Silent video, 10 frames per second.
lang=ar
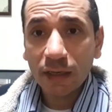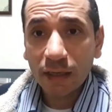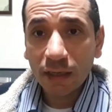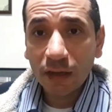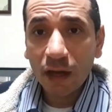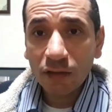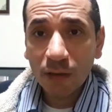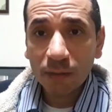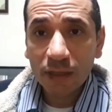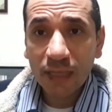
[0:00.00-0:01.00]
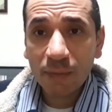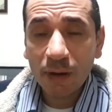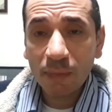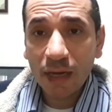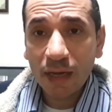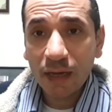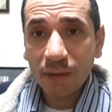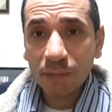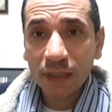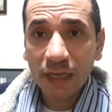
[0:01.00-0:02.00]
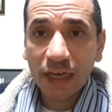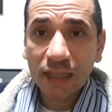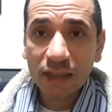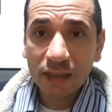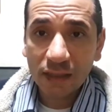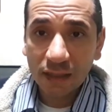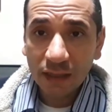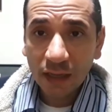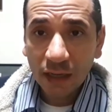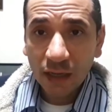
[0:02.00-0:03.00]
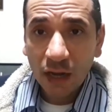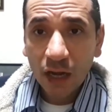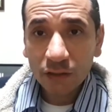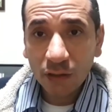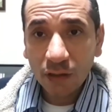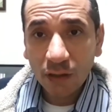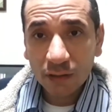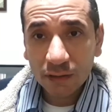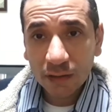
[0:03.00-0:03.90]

العصب السابع بقى بيغذي عضلات